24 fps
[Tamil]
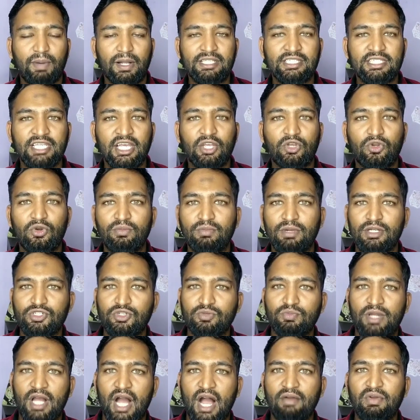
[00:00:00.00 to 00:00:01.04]
பச்சைக்கும்
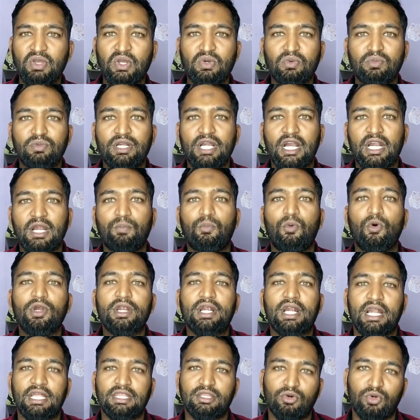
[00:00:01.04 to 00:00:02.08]
மற்றும் காவிக்கும் உண்டான
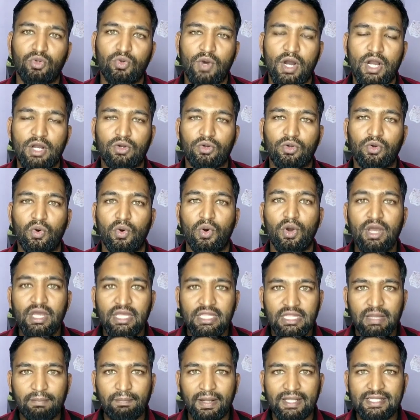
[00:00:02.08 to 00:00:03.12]
போர்க்களத்தை உருவாக்கணும்
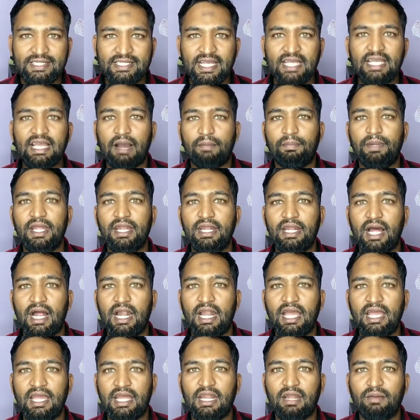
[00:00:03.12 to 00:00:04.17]
இந்த பச்சை
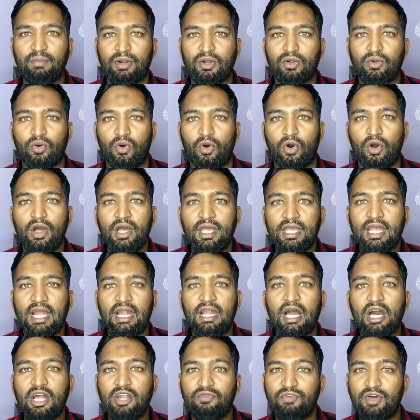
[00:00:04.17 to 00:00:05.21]
அப்படின்னாலே என்ன பண்ணணும்
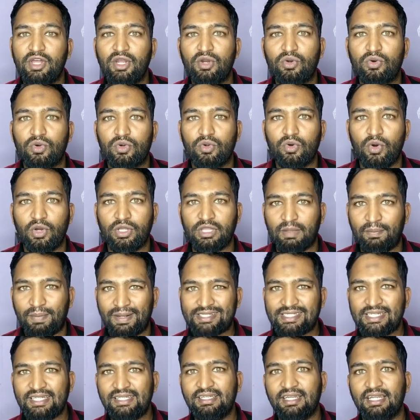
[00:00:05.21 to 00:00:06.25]
எல்லாரும் வெறுக்கணும் இந்த
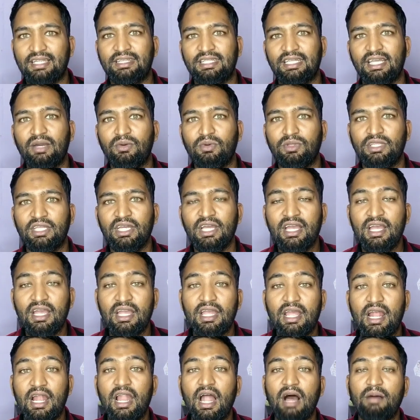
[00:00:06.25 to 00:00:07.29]
பச்சை நிறத்தையே வந்து
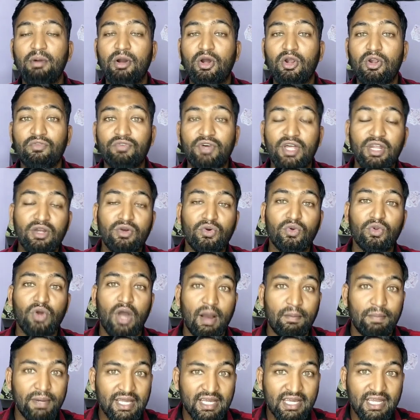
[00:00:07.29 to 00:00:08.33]
எல்லா மக்களும்
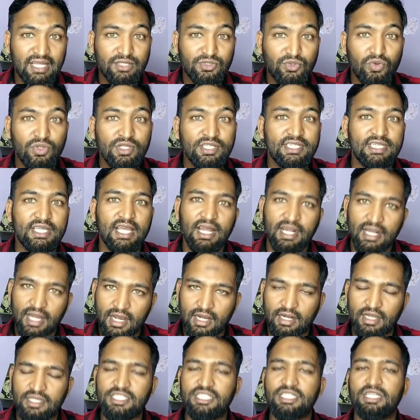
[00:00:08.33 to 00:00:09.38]
வெறுக்கணும் அப்படிங்கிற சூழ்ச்சி உணர்ச்சியை
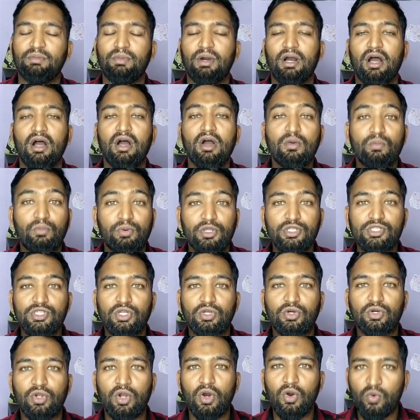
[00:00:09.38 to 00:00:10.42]
நாங்கள் நிச்சயமாக
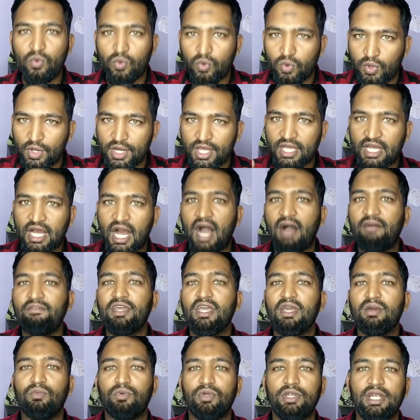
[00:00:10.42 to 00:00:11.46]
புரிஞ்சிருக்கிறோம் உங்களுடைய
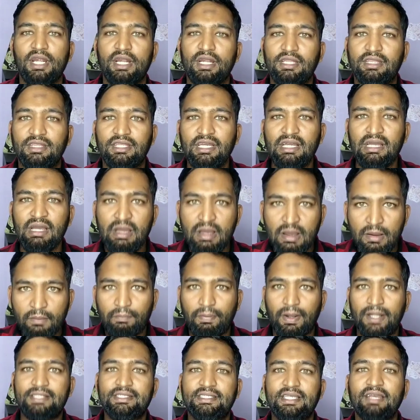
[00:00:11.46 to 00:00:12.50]
காவியை முறியடித்து
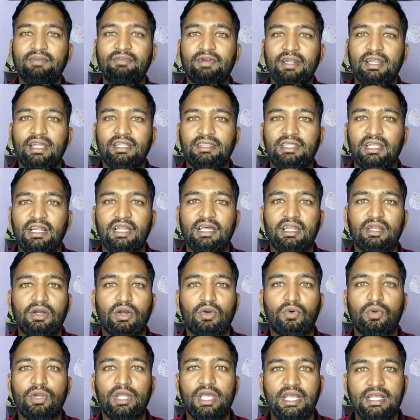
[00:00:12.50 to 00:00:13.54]
பச்சை வண்ணத்தில்
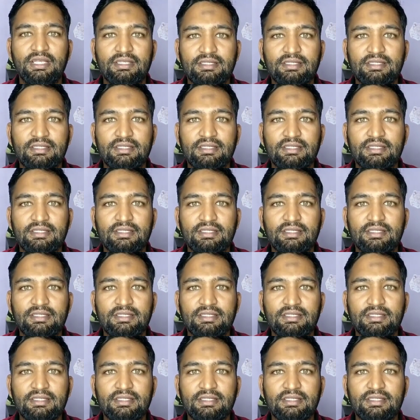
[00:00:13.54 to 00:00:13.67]
இருக்கக்கூடிய